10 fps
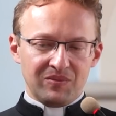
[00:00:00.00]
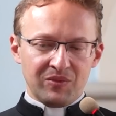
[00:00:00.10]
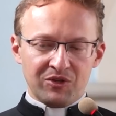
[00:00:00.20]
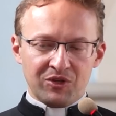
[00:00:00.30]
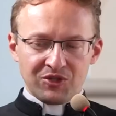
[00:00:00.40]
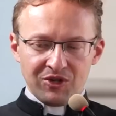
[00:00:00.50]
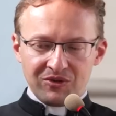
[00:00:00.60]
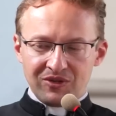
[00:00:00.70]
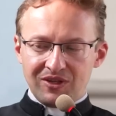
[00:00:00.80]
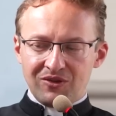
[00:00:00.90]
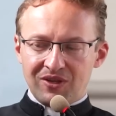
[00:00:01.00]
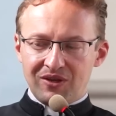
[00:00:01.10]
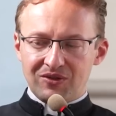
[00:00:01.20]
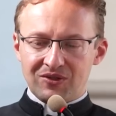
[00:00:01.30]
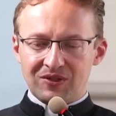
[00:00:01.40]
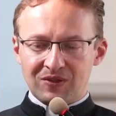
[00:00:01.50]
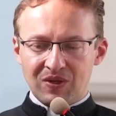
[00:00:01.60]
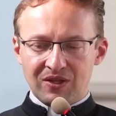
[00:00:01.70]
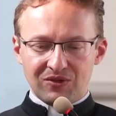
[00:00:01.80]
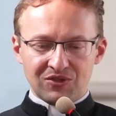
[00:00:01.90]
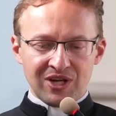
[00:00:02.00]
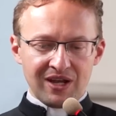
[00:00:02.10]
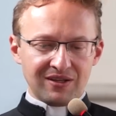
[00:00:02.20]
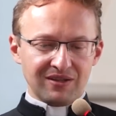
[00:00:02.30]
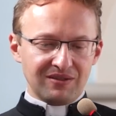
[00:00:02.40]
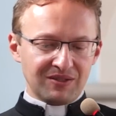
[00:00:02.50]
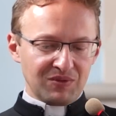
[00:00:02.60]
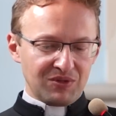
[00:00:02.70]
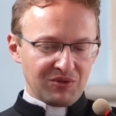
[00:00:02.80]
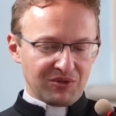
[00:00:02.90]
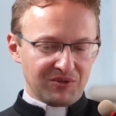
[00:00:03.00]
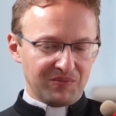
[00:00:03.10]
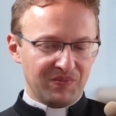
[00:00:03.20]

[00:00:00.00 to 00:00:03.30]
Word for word: Bo ciągnie do tego, co jest złe? No czarny, zły duch.